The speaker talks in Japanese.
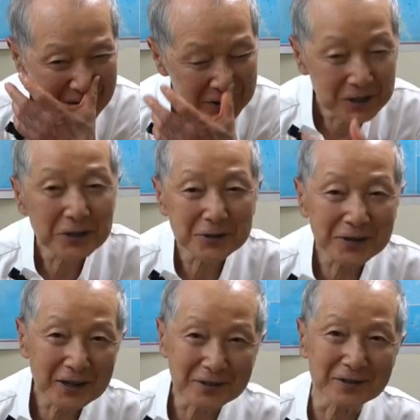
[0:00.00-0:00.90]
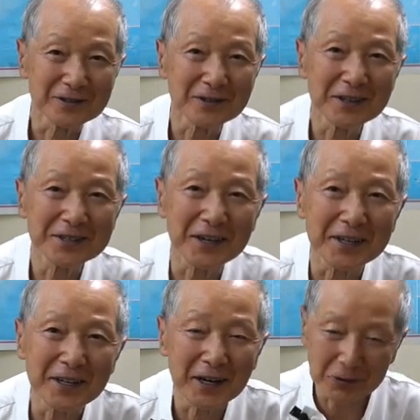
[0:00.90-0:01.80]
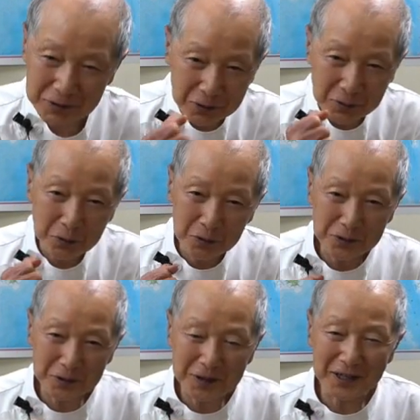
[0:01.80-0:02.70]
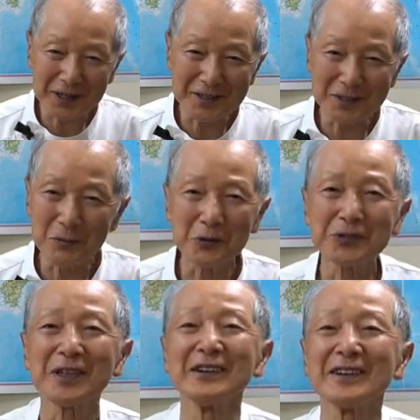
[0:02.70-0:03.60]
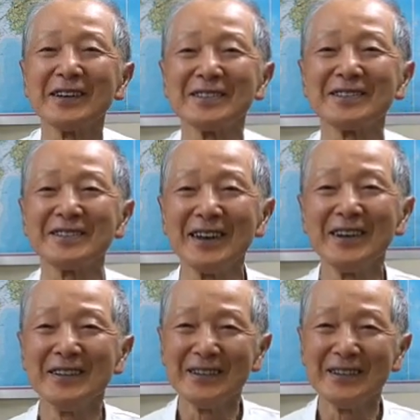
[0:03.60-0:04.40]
でリクサック濡れちゃいけないのでこういう加減に持ったわけですね